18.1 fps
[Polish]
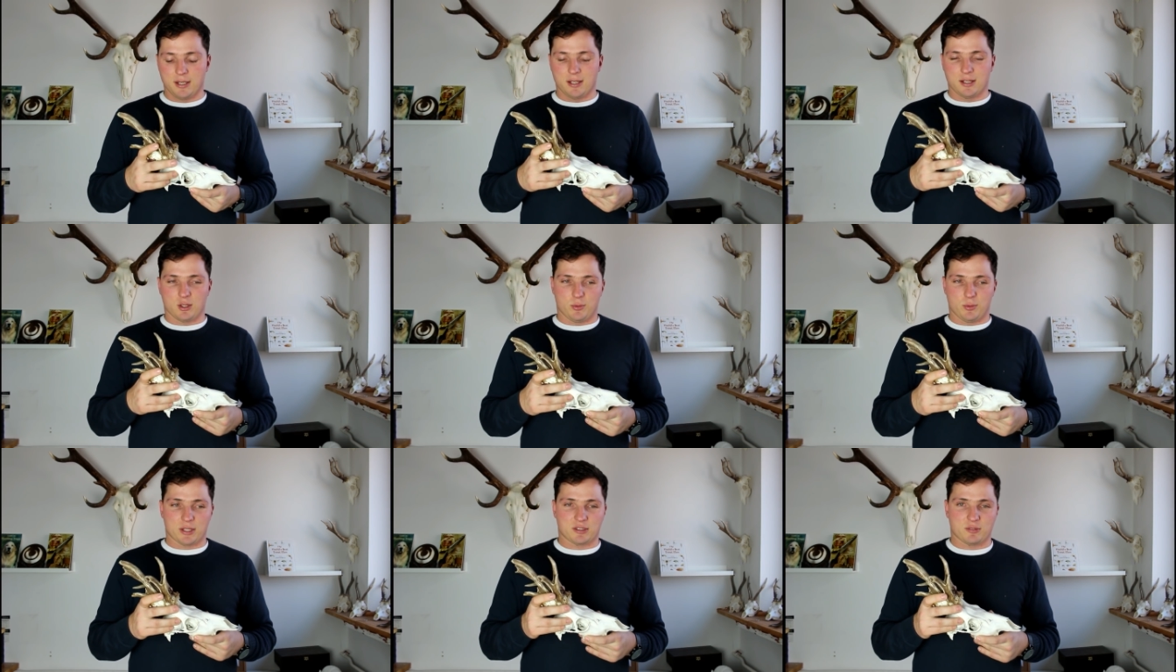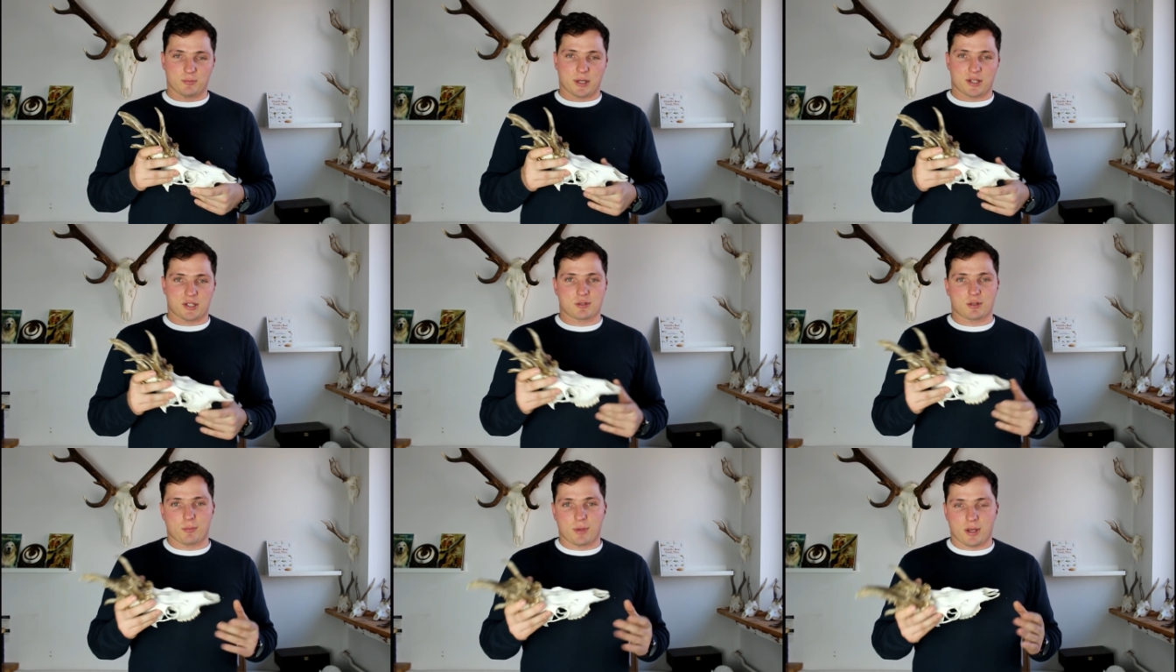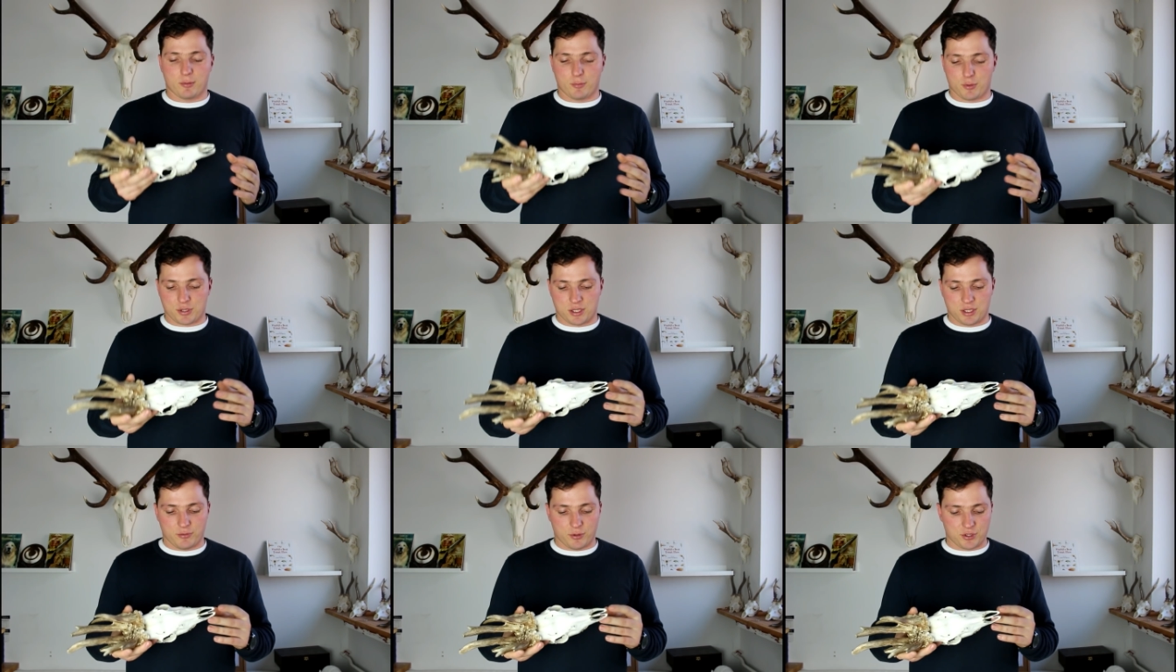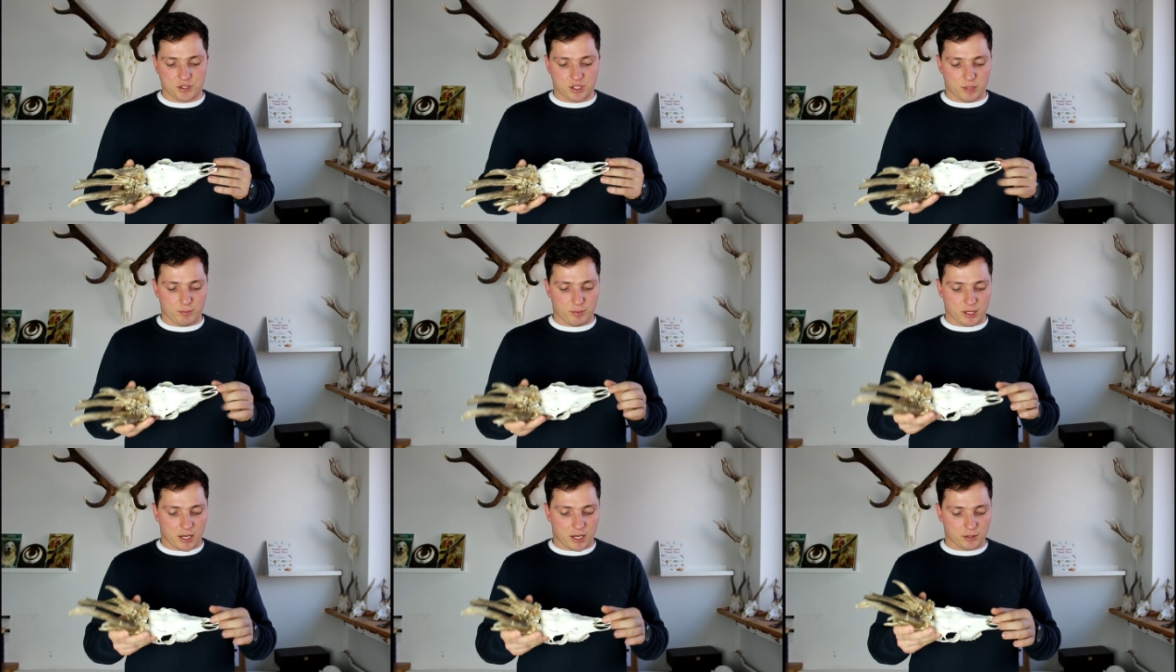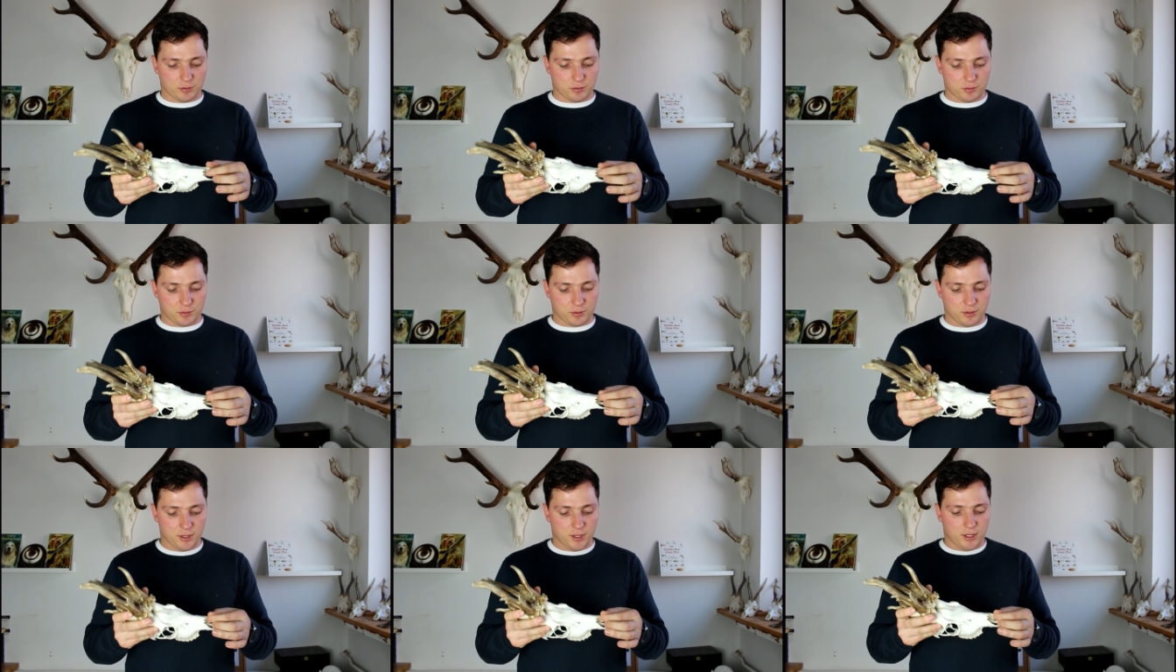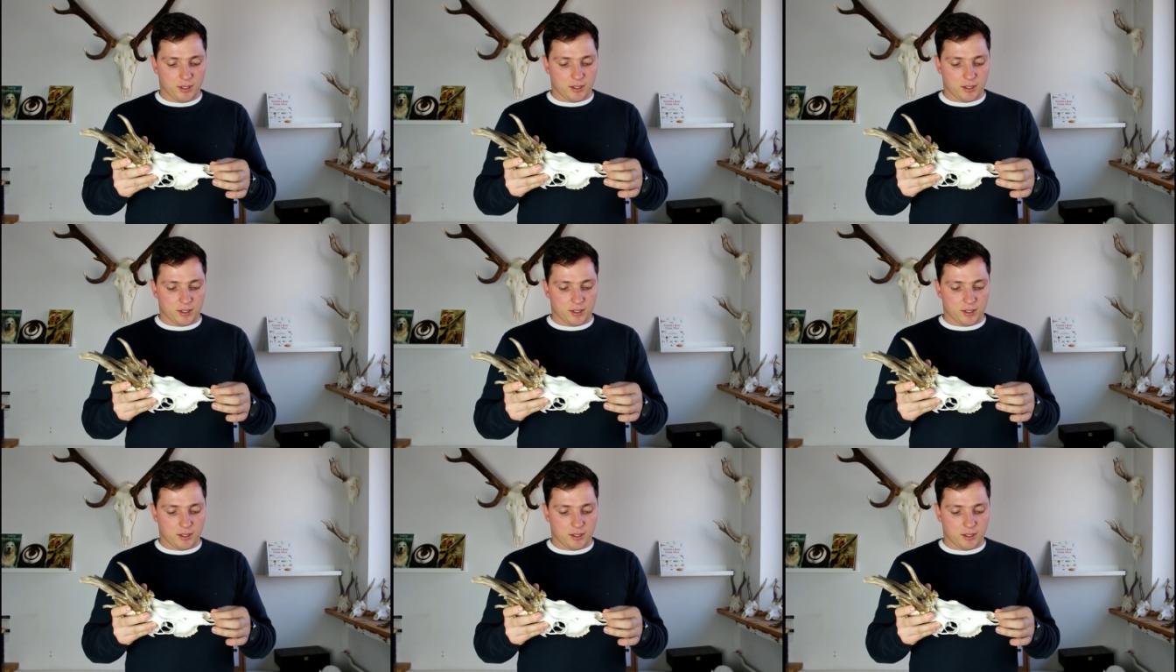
obiekt patrzyłem na możliwości aparatu,